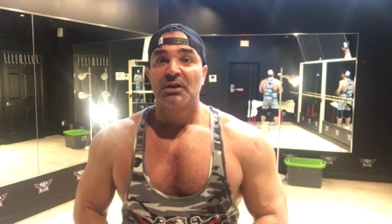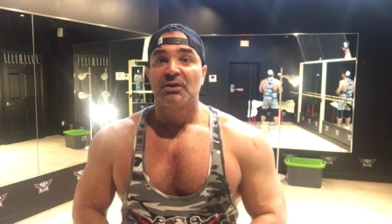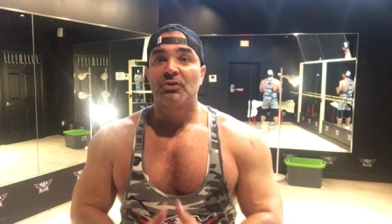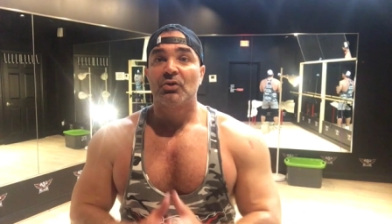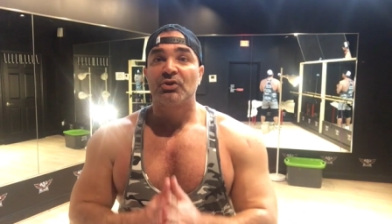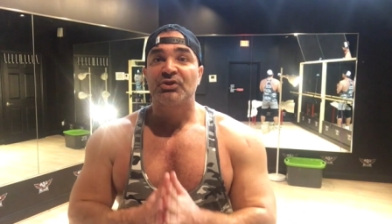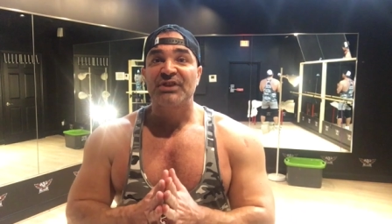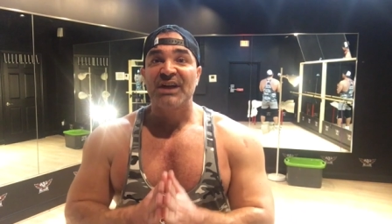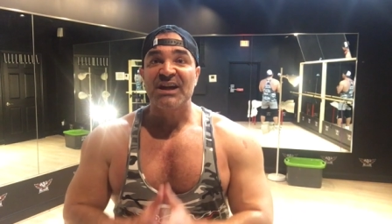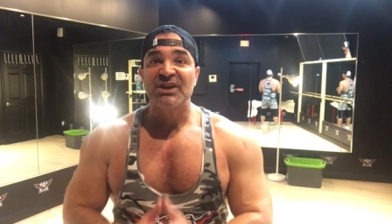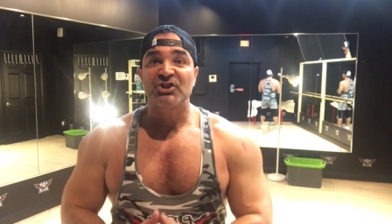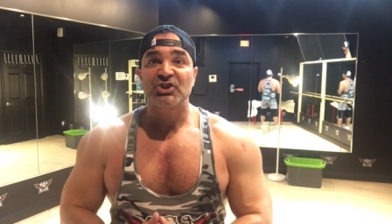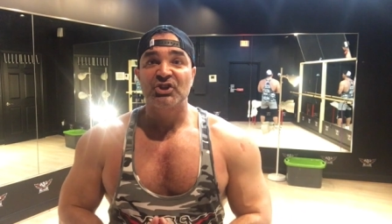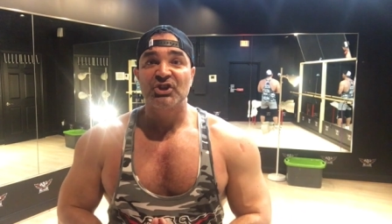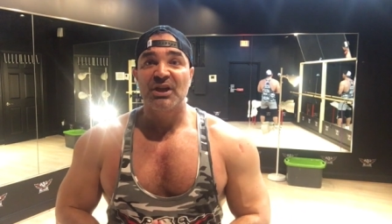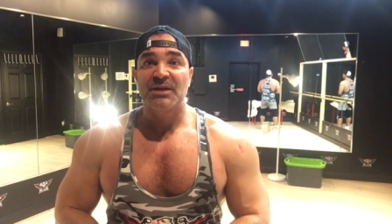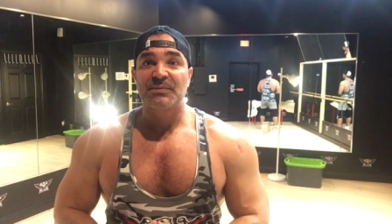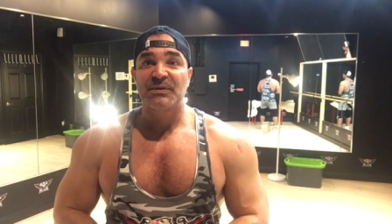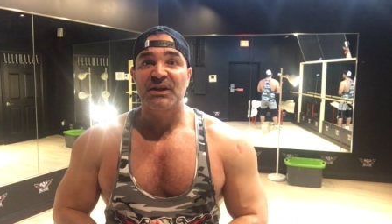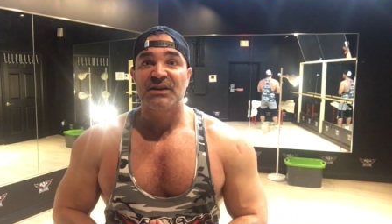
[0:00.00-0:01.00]
Но также
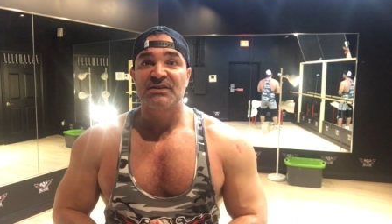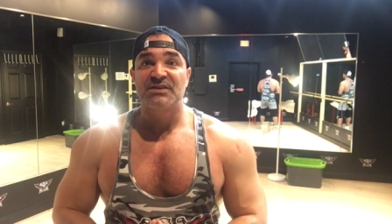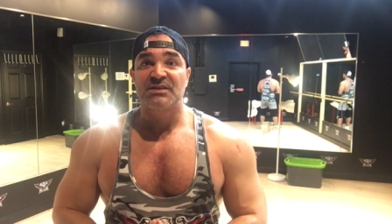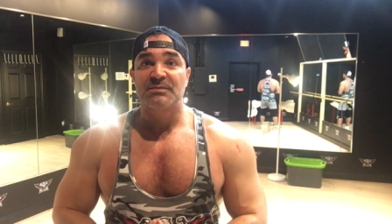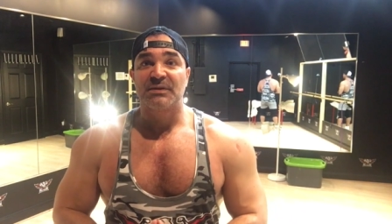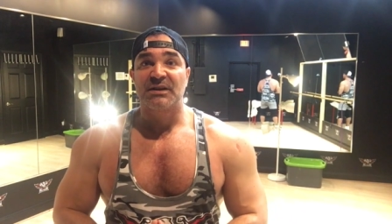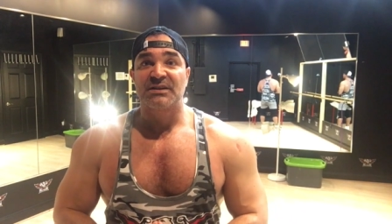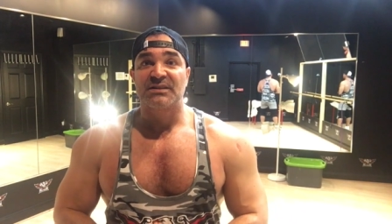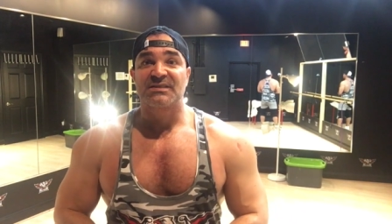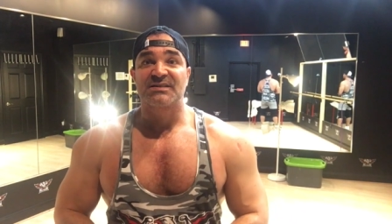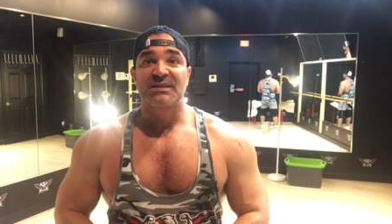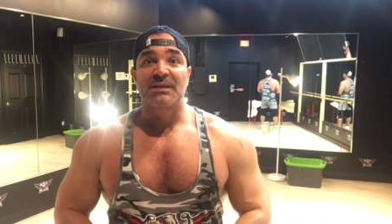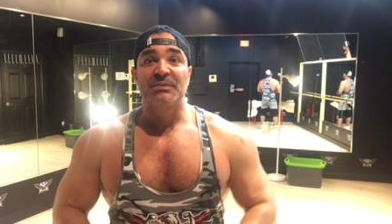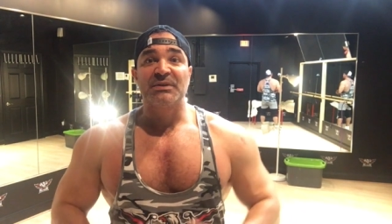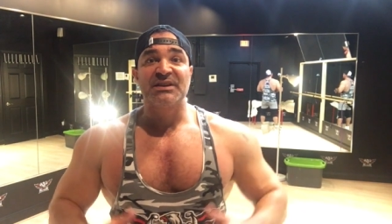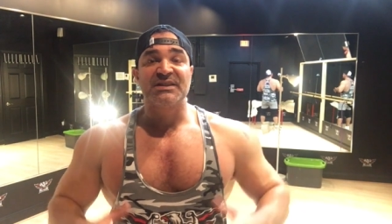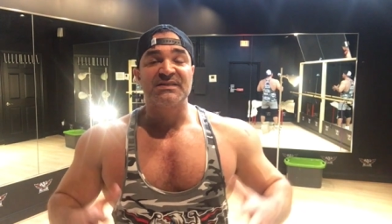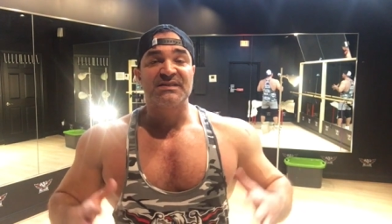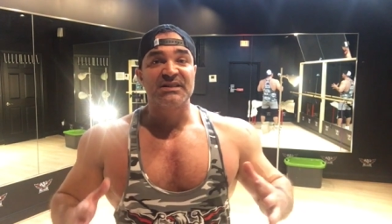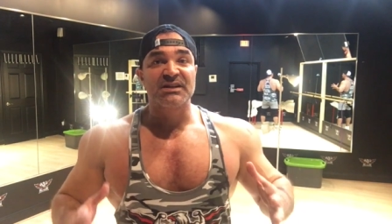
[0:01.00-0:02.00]
необходимо
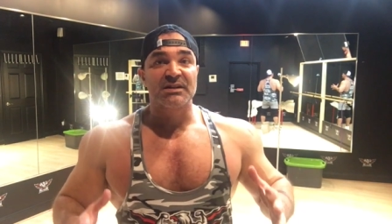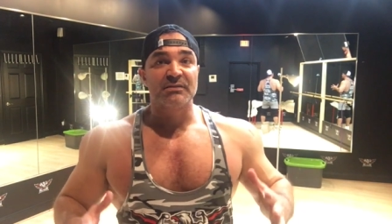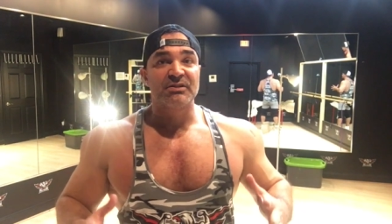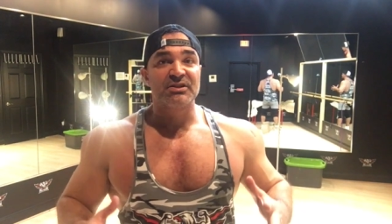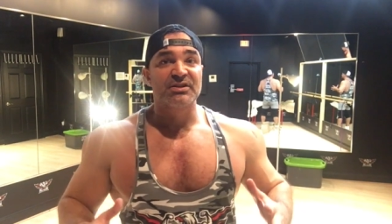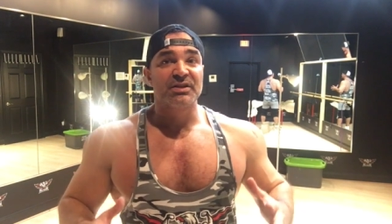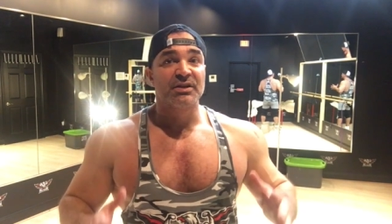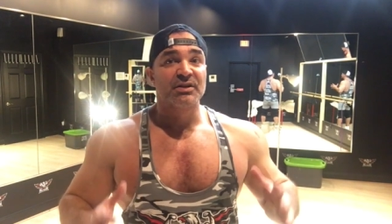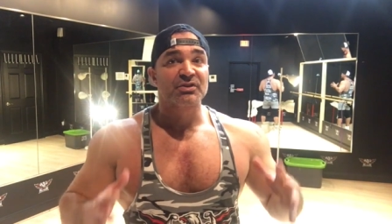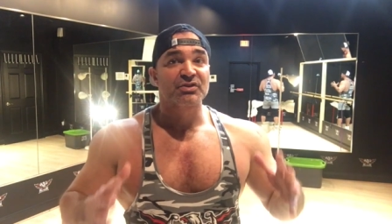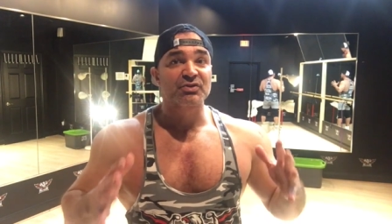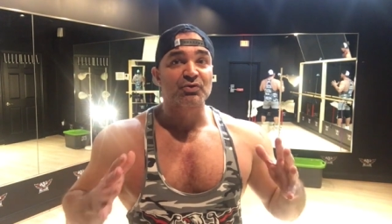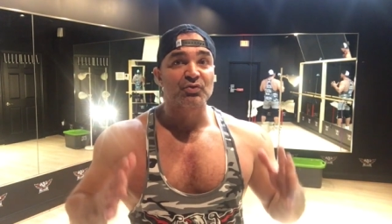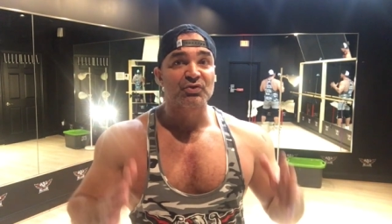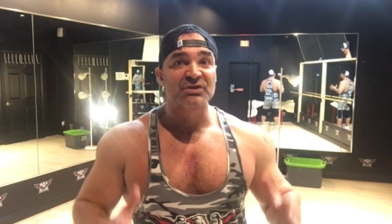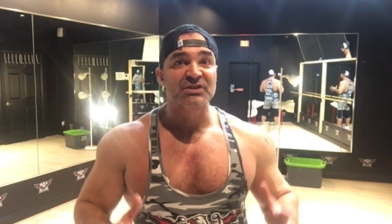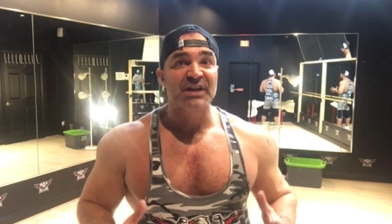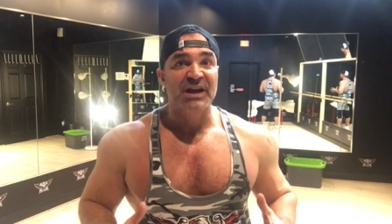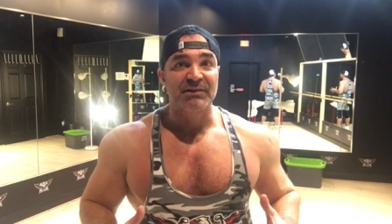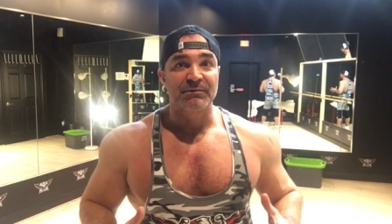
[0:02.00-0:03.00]
стабилизировать
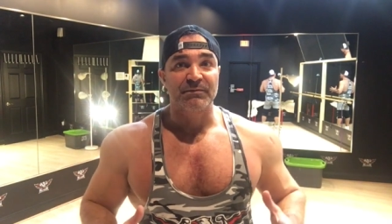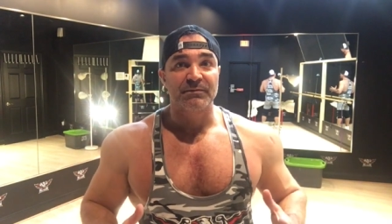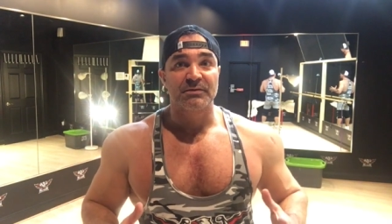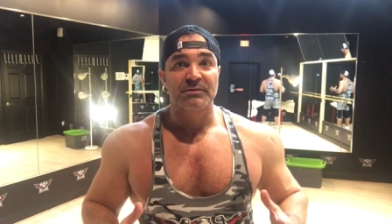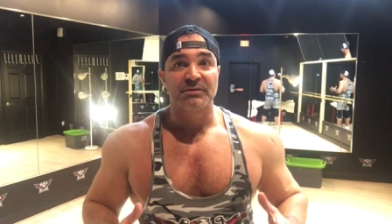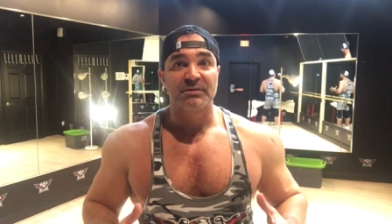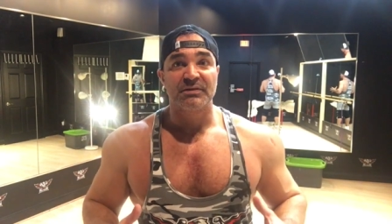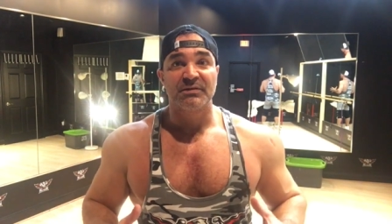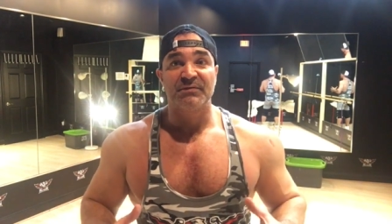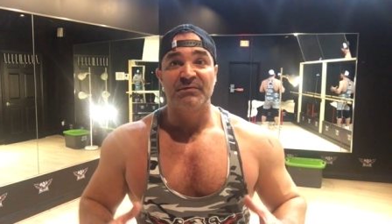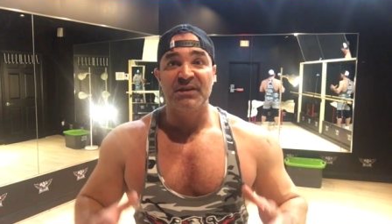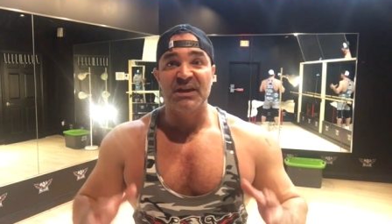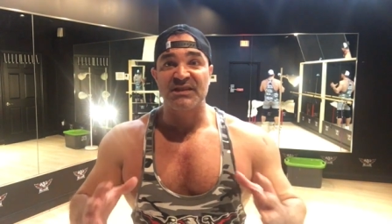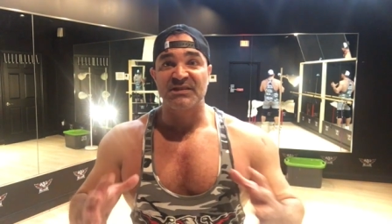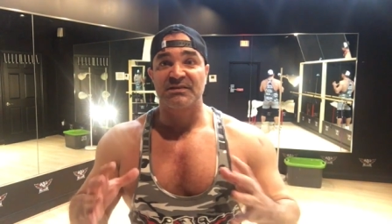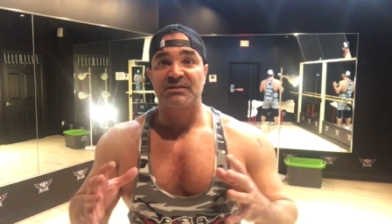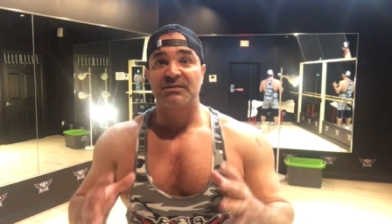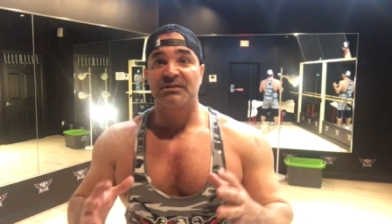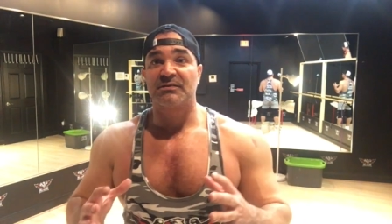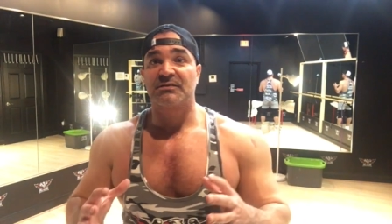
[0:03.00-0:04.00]
сустав,
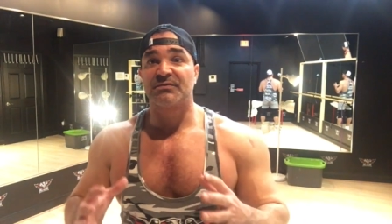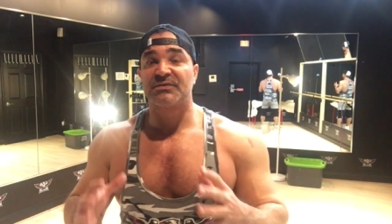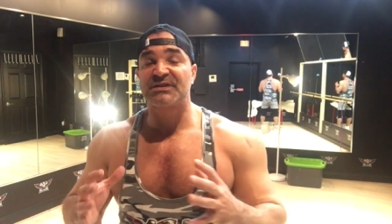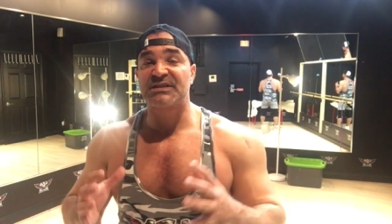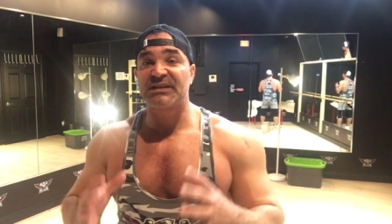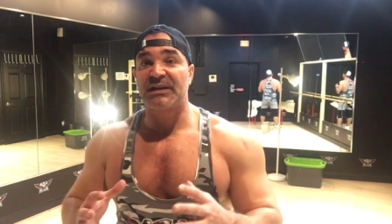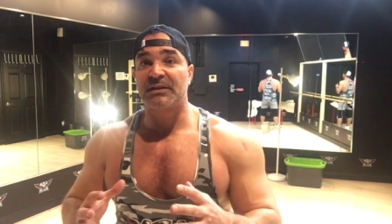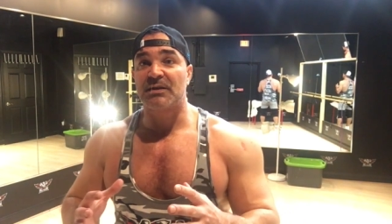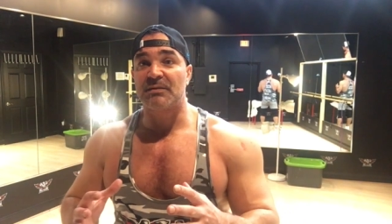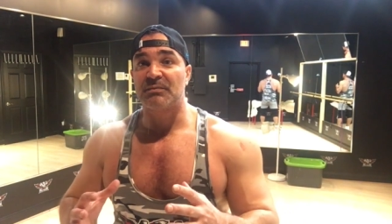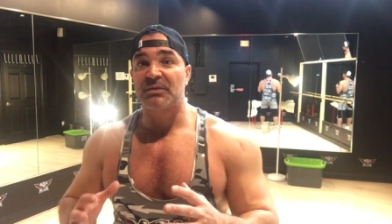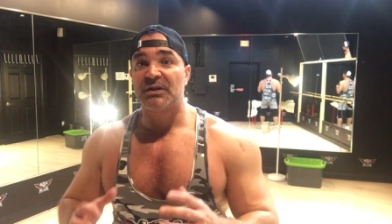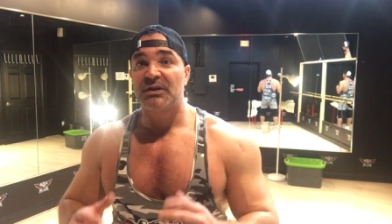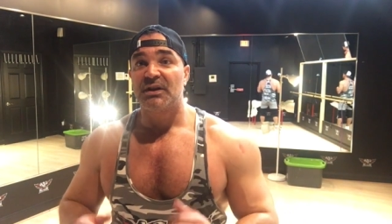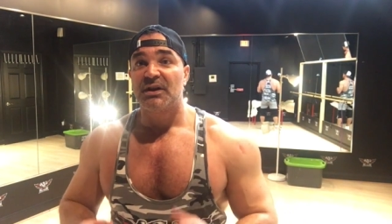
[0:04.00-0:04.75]
весь в целом.